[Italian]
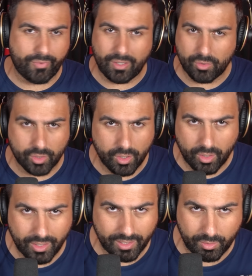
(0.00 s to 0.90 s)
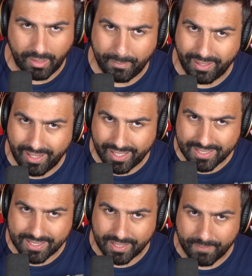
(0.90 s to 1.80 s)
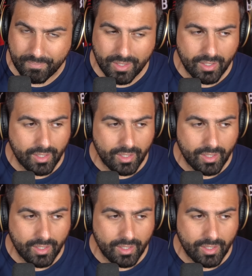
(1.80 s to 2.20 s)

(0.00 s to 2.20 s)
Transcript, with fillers: mi fanno gola che è una bellezza